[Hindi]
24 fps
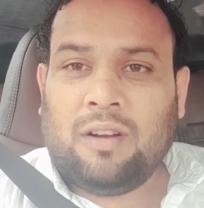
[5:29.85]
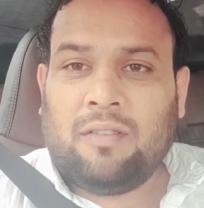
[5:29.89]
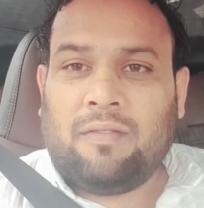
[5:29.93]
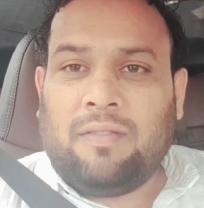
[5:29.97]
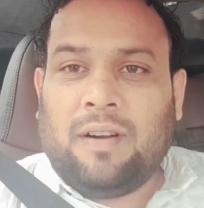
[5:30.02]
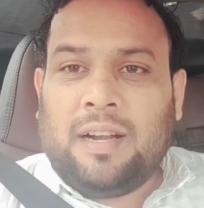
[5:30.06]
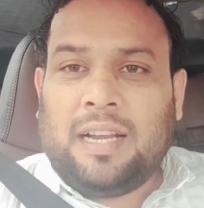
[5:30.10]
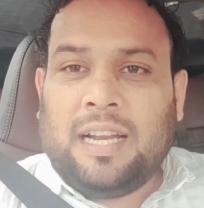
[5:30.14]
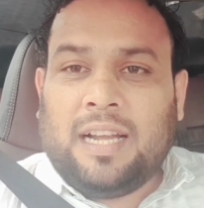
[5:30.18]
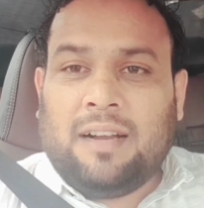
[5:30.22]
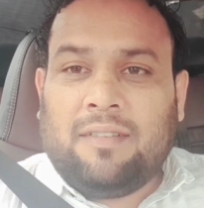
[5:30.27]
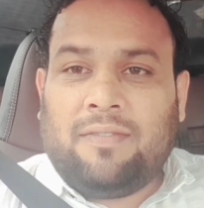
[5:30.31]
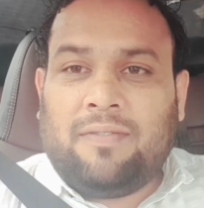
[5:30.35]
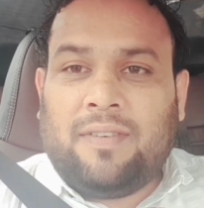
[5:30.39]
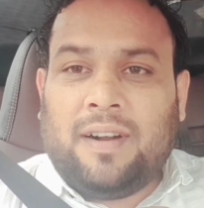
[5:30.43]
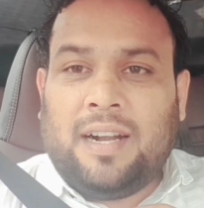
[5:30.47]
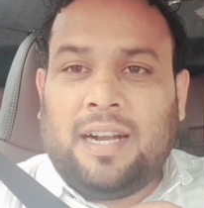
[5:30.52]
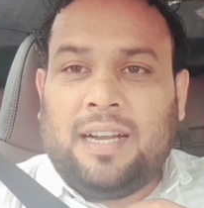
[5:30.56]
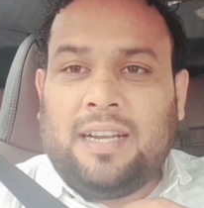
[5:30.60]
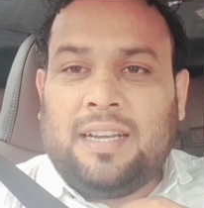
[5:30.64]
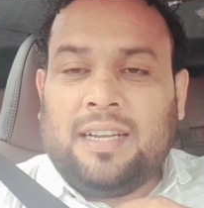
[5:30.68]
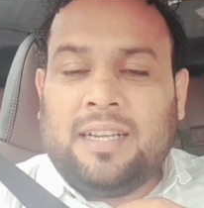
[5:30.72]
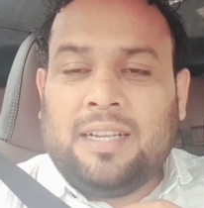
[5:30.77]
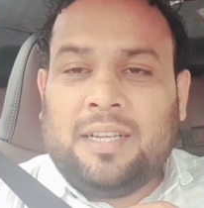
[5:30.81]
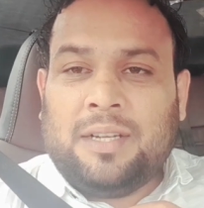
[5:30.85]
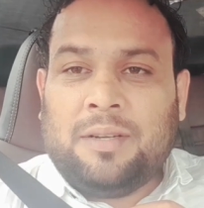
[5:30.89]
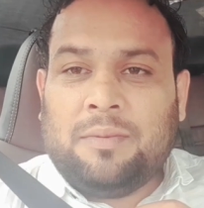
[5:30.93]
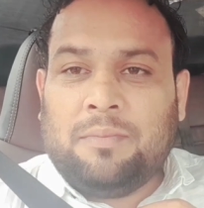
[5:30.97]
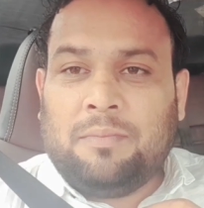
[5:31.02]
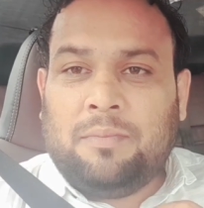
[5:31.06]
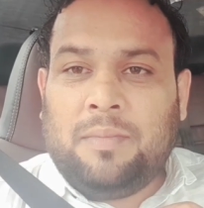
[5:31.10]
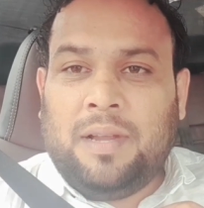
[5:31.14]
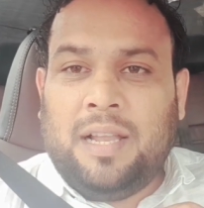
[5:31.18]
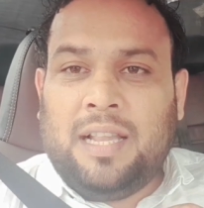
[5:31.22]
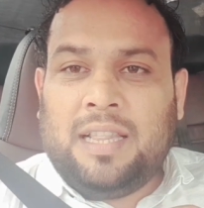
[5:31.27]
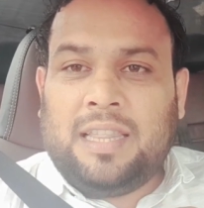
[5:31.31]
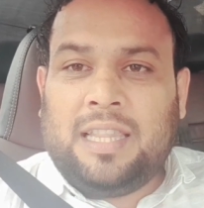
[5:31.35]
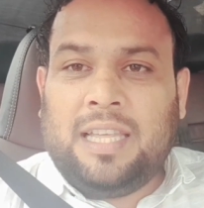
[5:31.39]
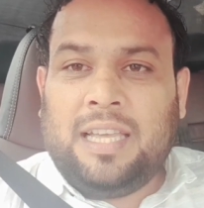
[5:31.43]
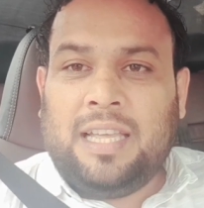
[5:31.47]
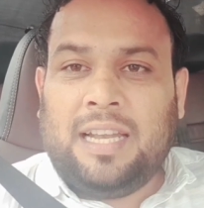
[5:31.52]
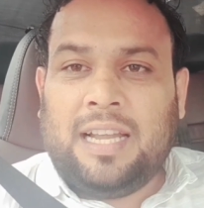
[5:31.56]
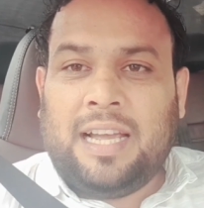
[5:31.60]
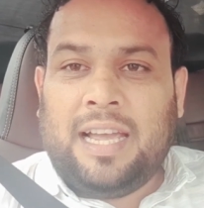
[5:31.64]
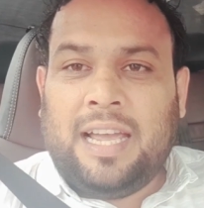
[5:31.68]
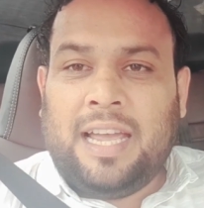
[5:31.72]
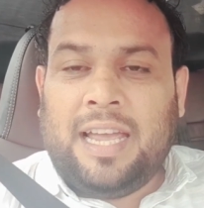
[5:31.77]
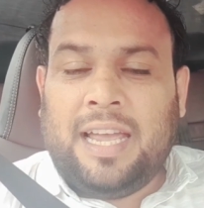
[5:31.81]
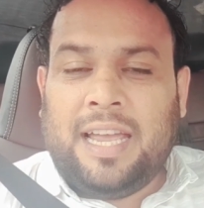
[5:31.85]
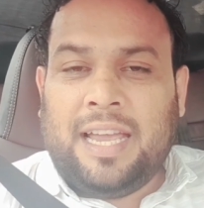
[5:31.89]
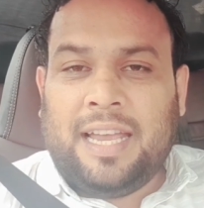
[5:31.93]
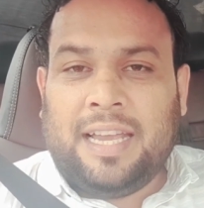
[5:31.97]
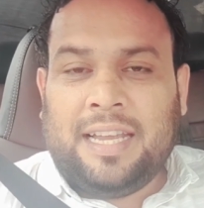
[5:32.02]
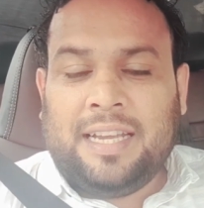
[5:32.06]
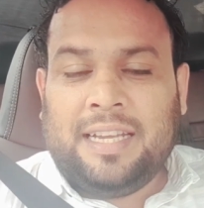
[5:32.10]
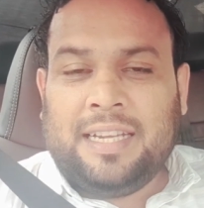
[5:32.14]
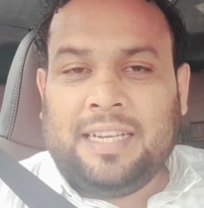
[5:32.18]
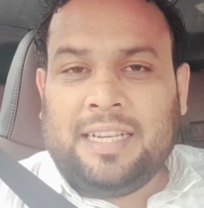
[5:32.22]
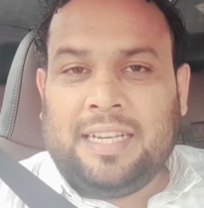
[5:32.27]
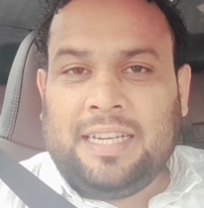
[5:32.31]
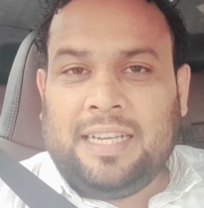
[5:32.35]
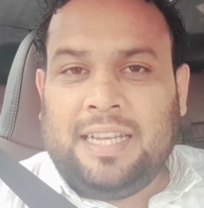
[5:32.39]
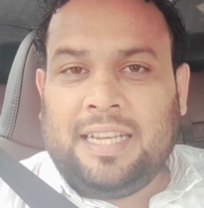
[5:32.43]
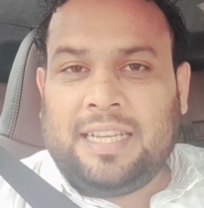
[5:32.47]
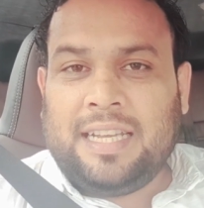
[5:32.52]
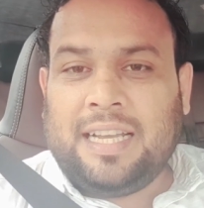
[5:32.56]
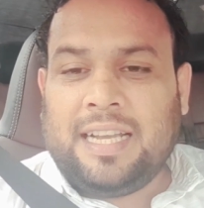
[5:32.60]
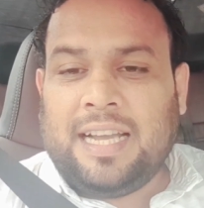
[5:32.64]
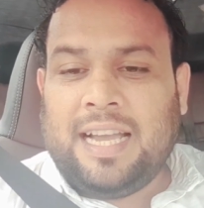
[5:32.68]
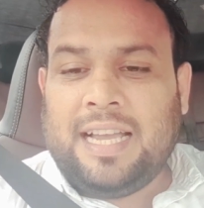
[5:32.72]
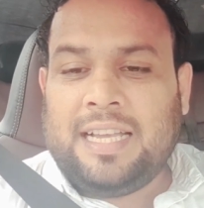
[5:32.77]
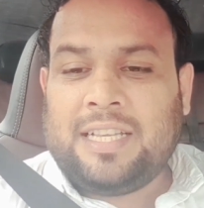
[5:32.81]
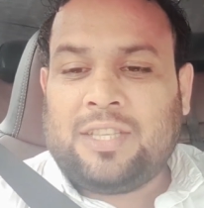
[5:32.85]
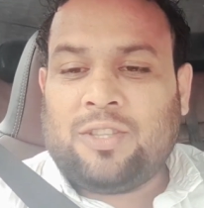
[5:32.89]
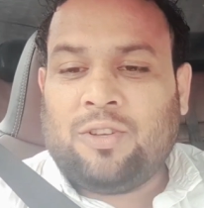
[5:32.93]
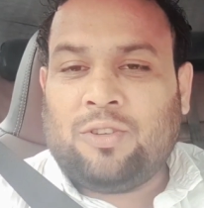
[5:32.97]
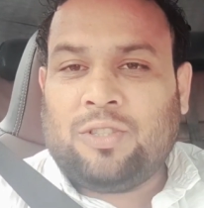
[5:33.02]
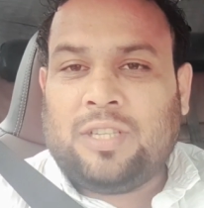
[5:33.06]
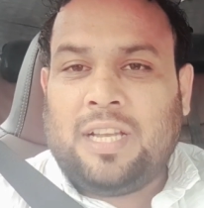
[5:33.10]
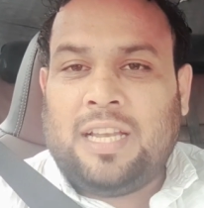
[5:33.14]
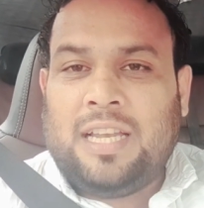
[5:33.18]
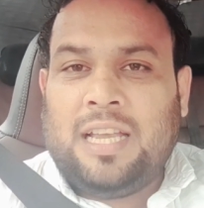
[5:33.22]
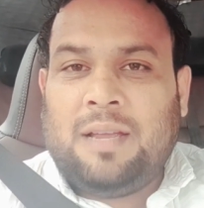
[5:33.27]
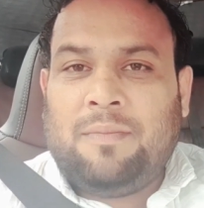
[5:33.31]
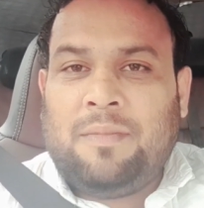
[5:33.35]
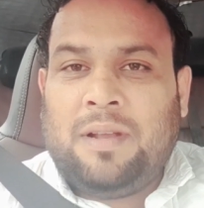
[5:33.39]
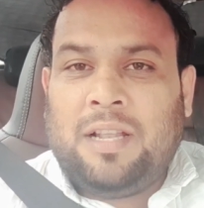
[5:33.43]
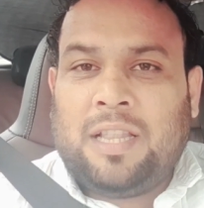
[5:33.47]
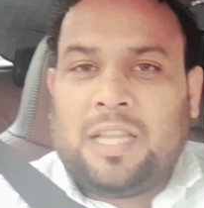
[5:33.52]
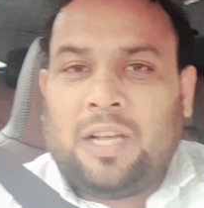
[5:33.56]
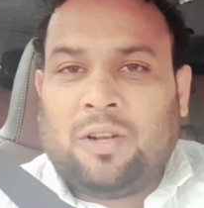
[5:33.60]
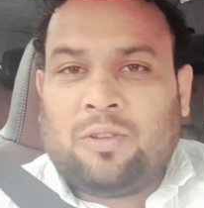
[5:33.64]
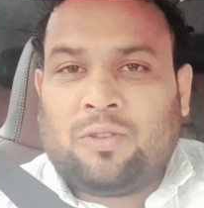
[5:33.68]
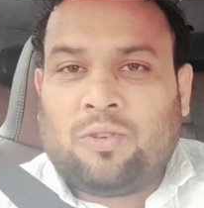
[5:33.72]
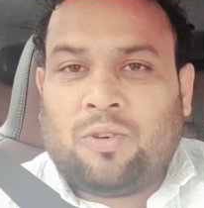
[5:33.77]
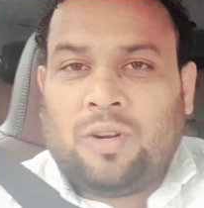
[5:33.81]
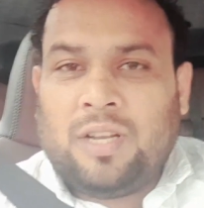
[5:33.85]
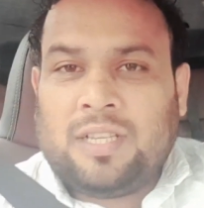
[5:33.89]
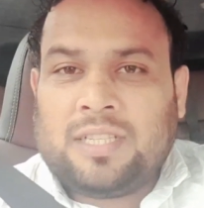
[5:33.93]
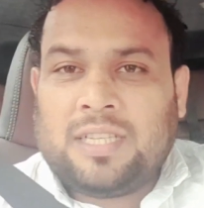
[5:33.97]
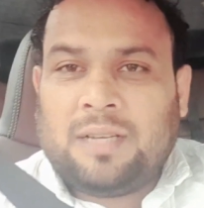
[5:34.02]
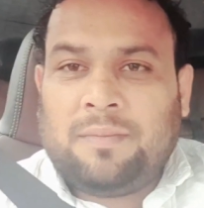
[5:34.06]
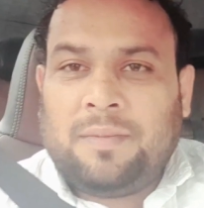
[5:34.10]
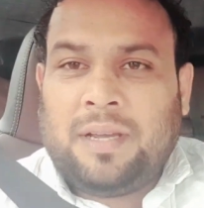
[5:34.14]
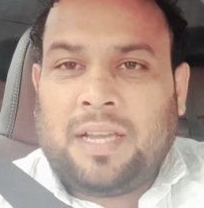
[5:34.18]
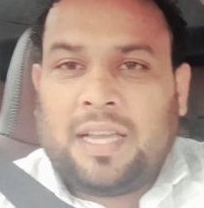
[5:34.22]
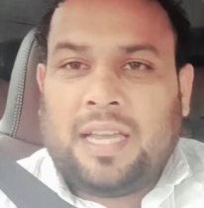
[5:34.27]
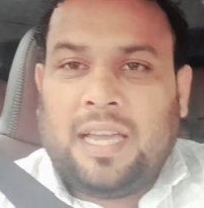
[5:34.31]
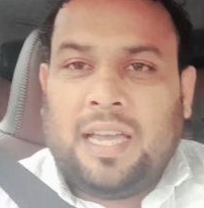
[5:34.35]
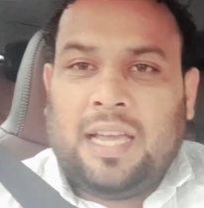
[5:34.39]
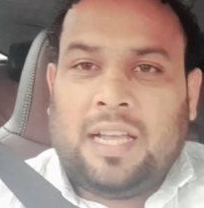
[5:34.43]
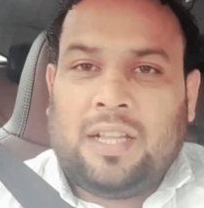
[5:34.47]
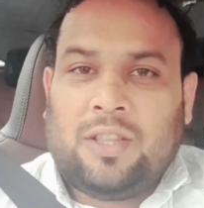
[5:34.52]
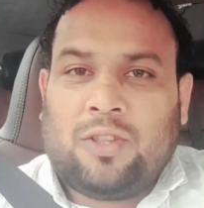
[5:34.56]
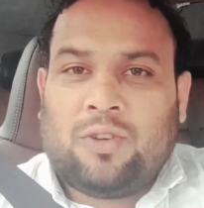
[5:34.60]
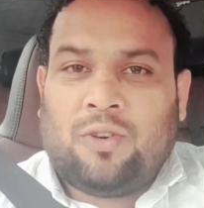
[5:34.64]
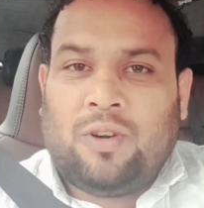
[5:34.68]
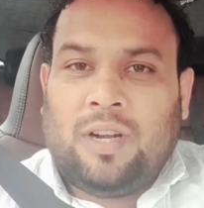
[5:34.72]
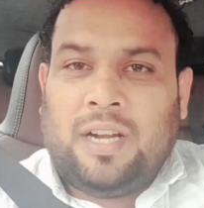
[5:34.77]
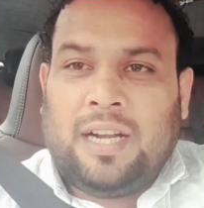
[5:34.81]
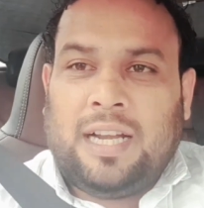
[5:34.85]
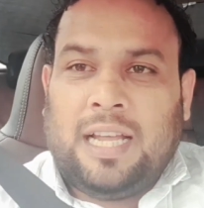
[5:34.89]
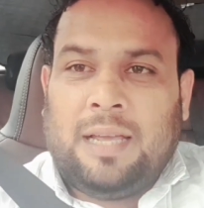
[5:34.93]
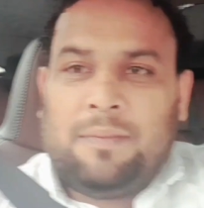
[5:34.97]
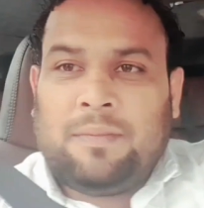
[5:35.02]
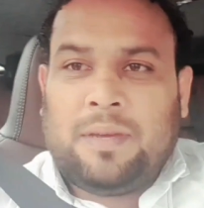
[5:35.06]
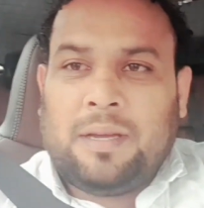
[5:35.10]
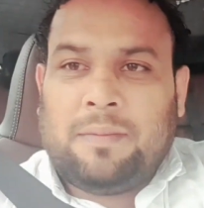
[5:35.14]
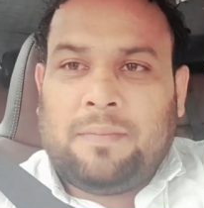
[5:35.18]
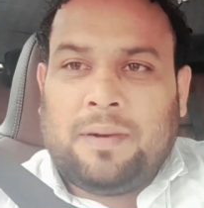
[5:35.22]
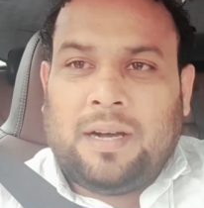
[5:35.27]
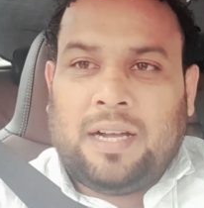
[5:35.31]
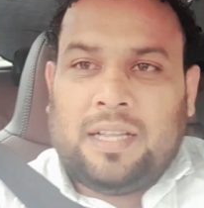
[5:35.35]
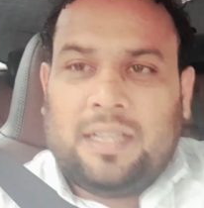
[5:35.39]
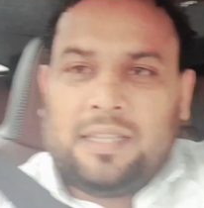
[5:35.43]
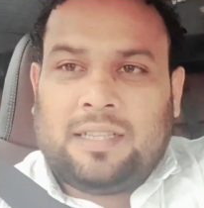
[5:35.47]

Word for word: फटाफट मिलती रहे ठीक है गाइस तो चलिए मिलता हूँ थोड़े समय के थोड़े टाइम के बाद